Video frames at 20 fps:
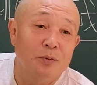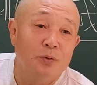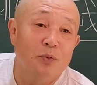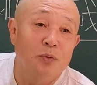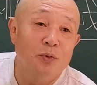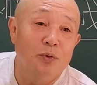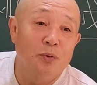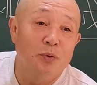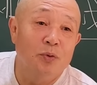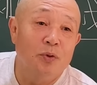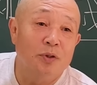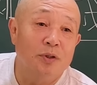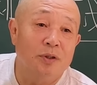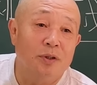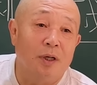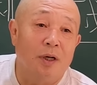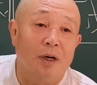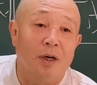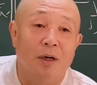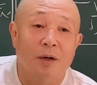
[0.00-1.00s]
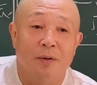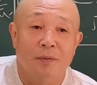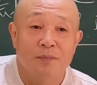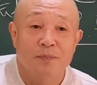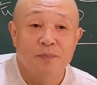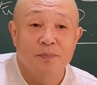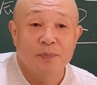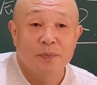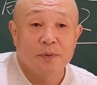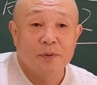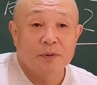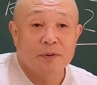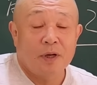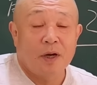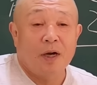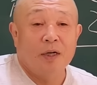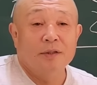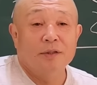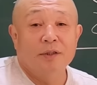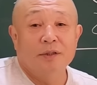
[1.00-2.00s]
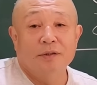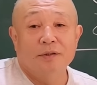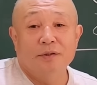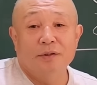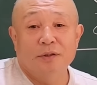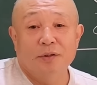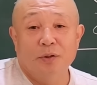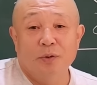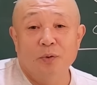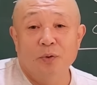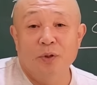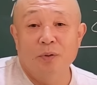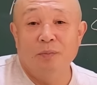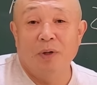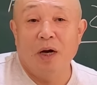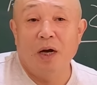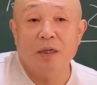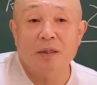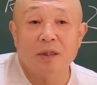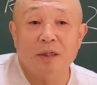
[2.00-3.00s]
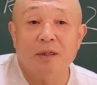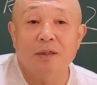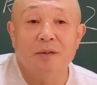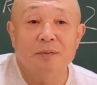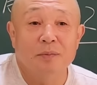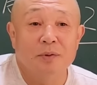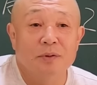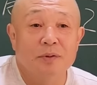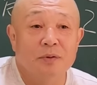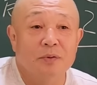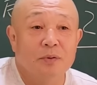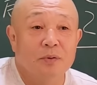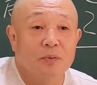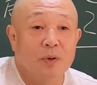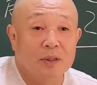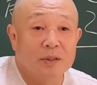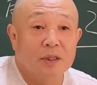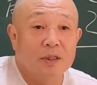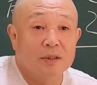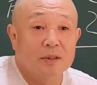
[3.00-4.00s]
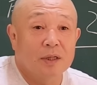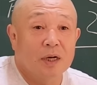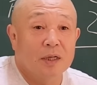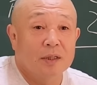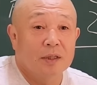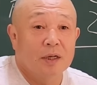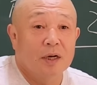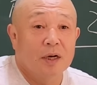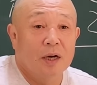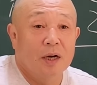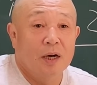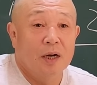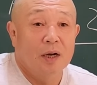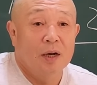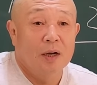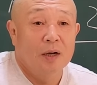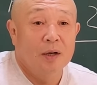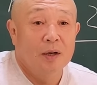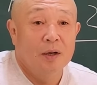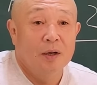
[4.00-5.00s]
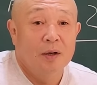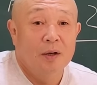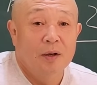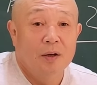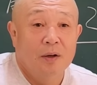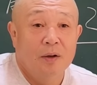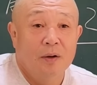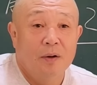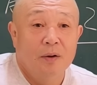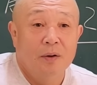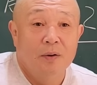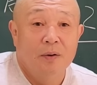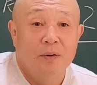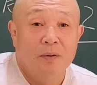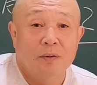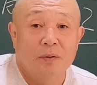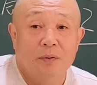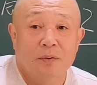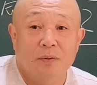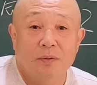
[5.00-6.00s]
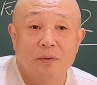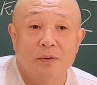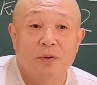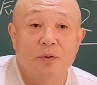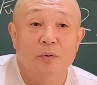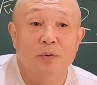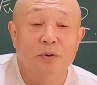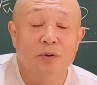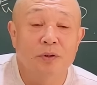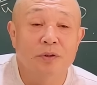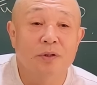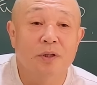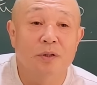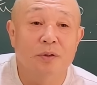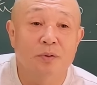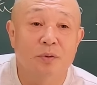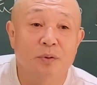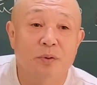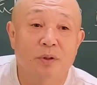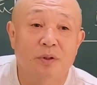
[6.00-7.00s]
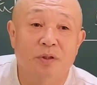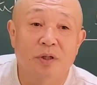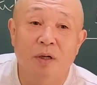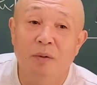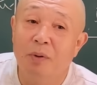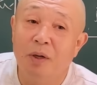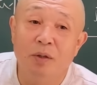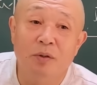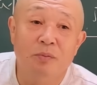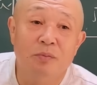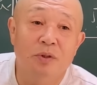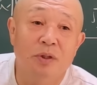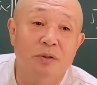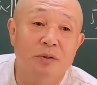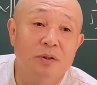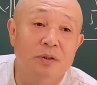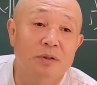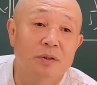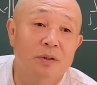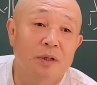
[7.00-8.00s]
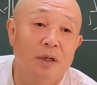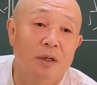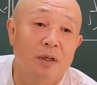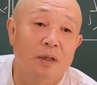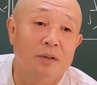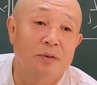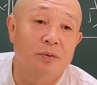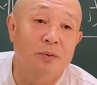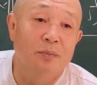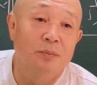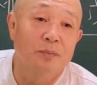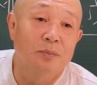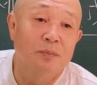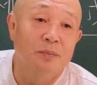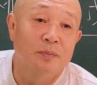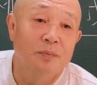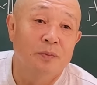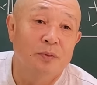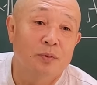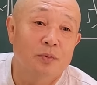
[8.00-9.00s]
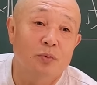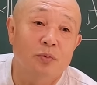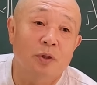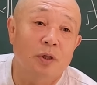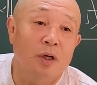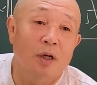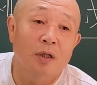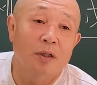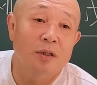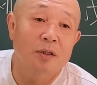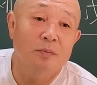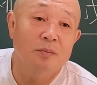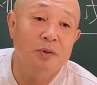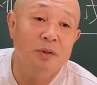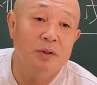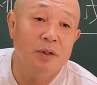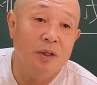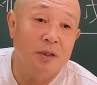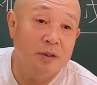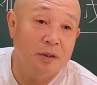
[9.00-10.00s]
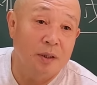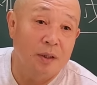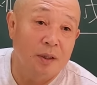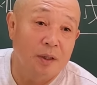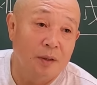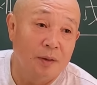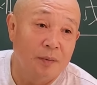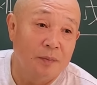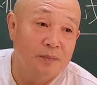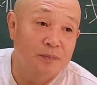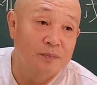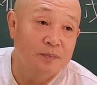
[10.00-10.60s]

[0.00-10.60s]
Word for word: 영혼이 올 것이다. 딱 앉아있으면 영혼이 막 할딱거리면서 왔다는 거 아니야. 그 영혼이 한다는 소리가 제발 좀 천천히 가라 좀 쫓아가기 힘들다 했잖아.